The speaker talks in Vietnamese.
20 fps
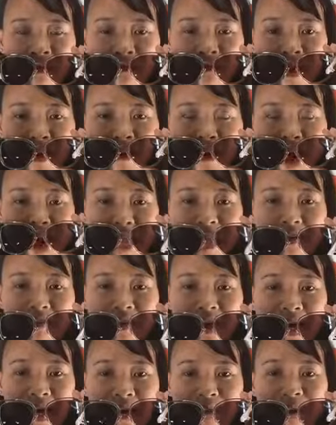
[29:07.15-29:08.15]
và
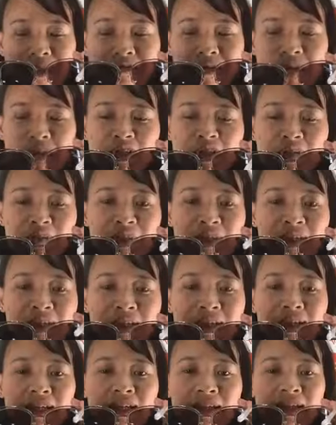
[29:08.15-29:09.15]
bạn bạn hãy bảo vệ chính
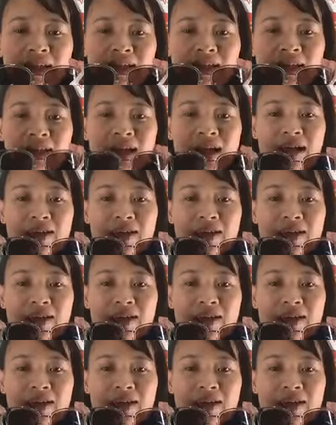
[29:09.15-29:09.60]
mình khi